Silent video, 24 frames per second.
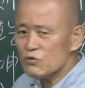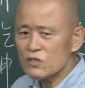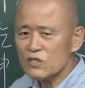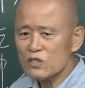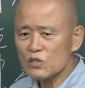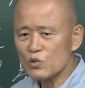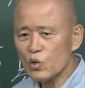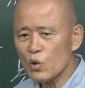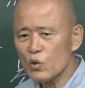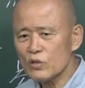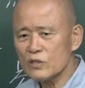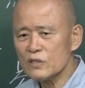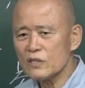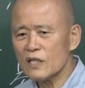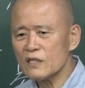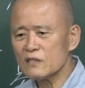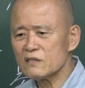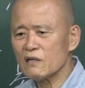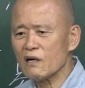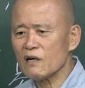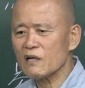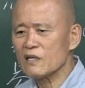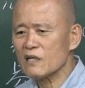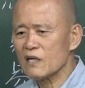위지
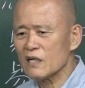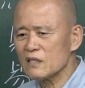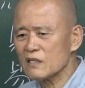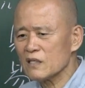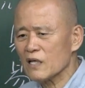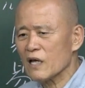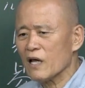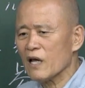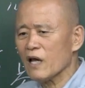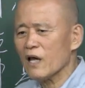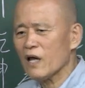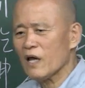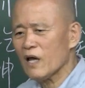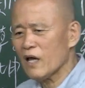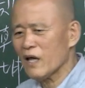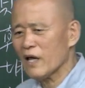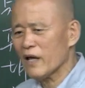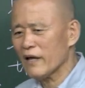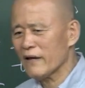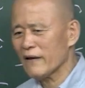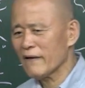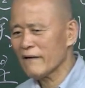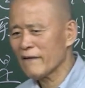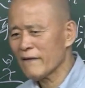통일되더라니까 이게
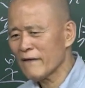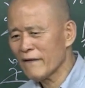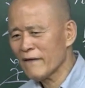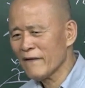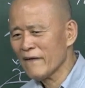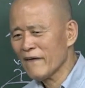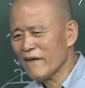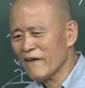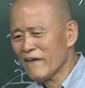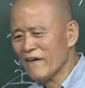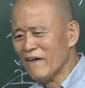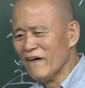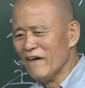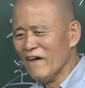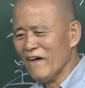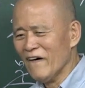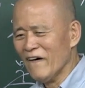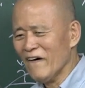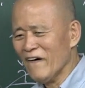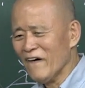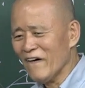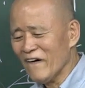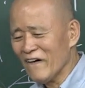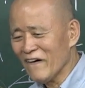
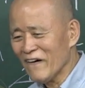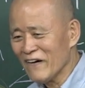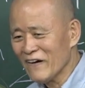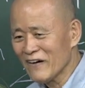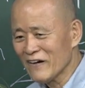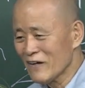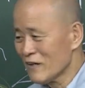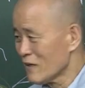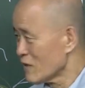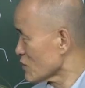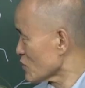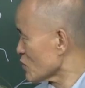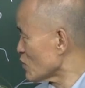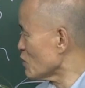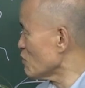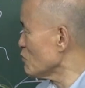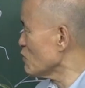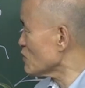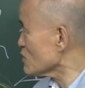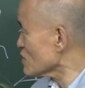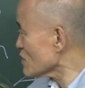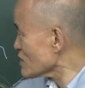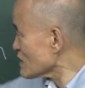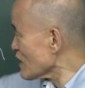어
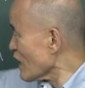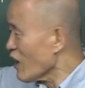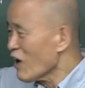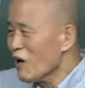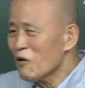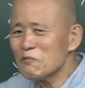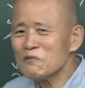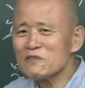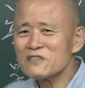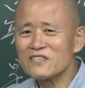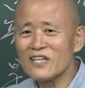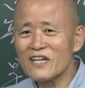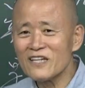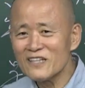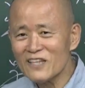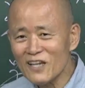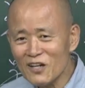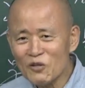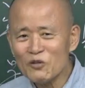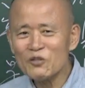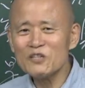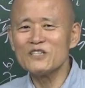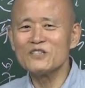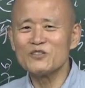그러면서 사업이
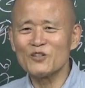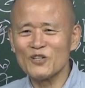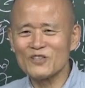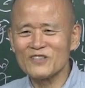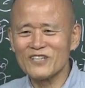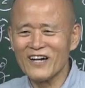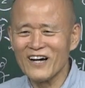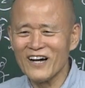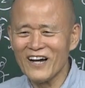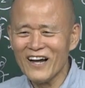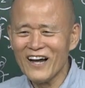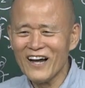제대로 이루어져